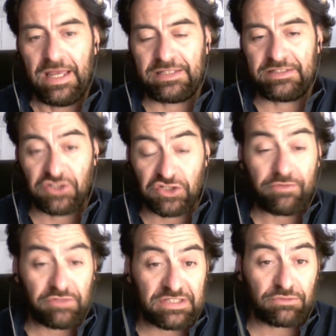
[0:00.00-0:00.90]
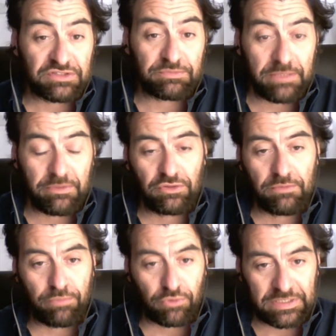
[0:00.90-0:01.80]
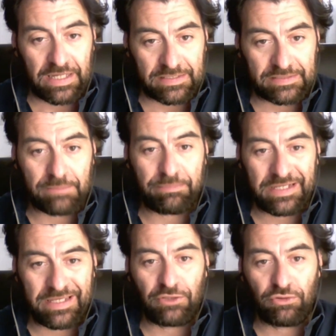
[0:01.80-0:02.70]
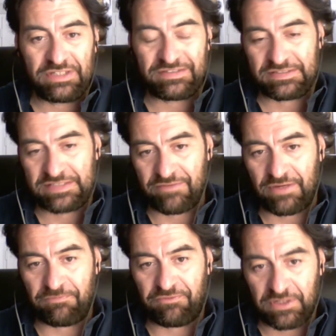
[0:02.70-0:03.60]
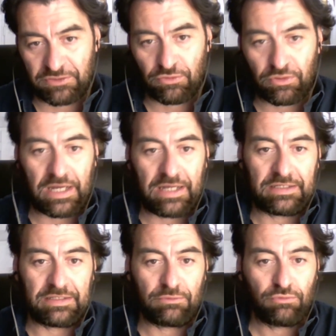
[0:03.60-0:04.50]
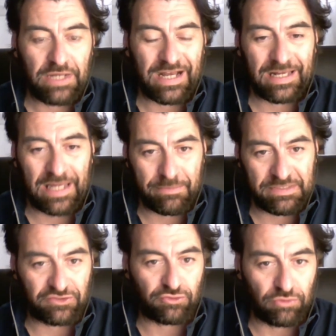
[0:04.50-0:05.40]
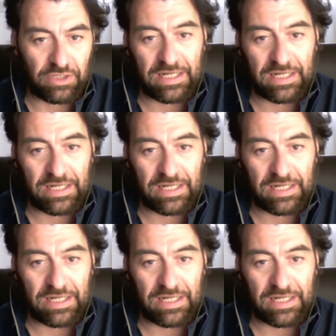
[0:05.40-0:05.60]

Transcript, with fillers: e vi dicevo è stato un esperimento importante perché non esisteva fino ad ora eh, una climate school.